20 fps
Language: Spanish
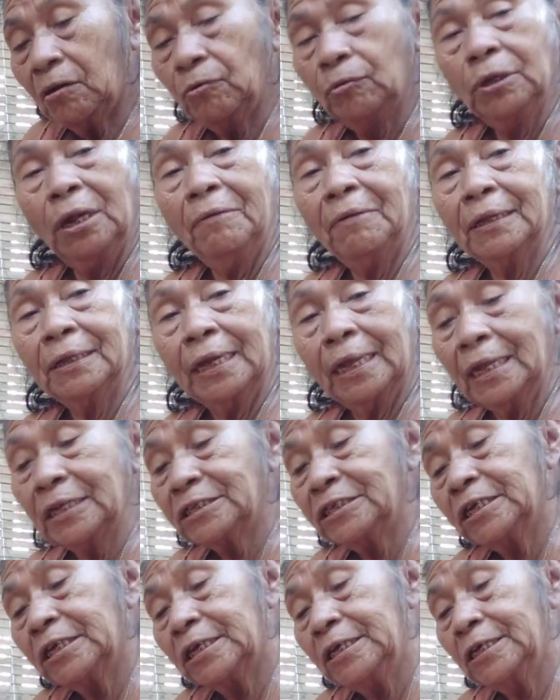mm, una baldada
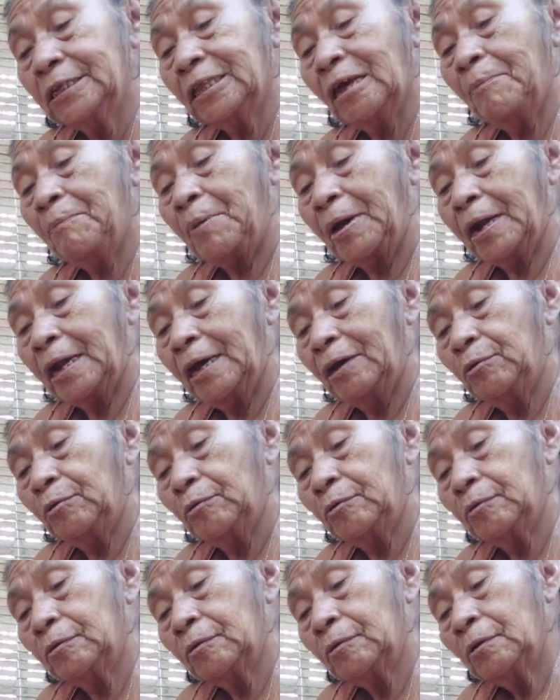chiquita para
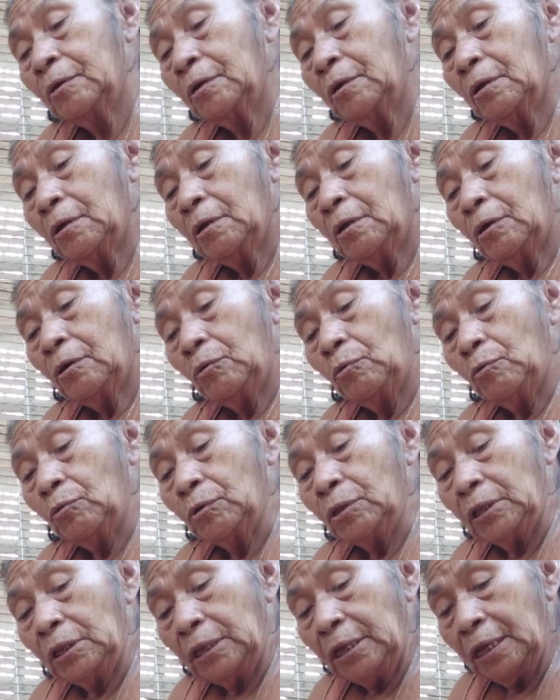
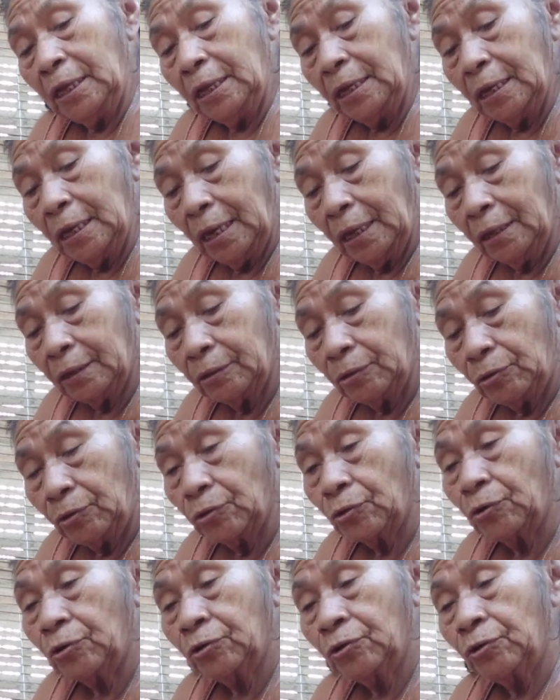un, día o,
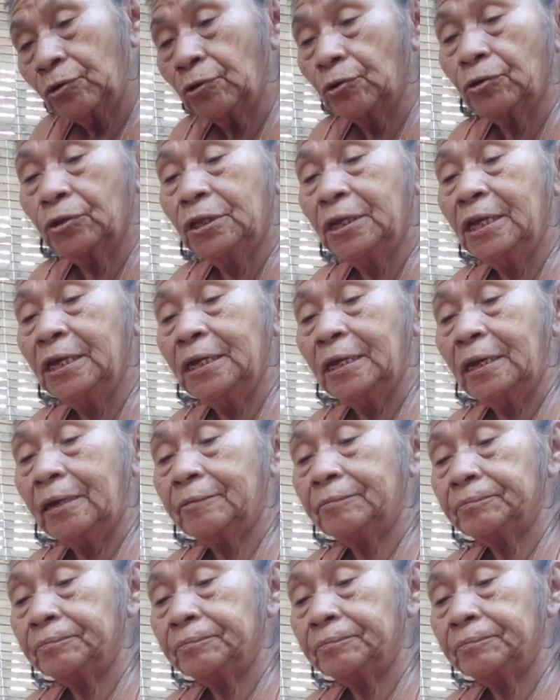dos días.